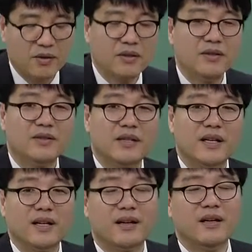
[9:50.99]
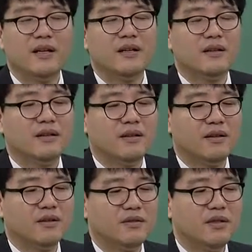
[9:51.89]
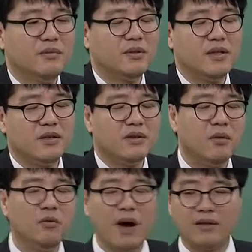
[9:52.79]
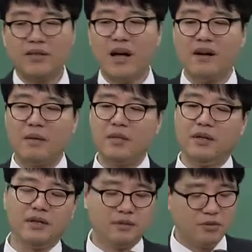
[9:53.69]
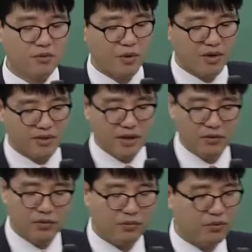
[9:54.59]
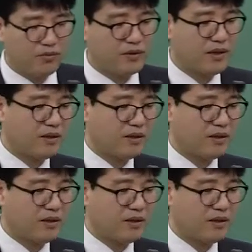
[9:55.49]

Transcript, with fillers: 이거는 이제 어, 넓은 이게 너무 확장을 하면 뭐 권리 사용료로 볼 수 있다.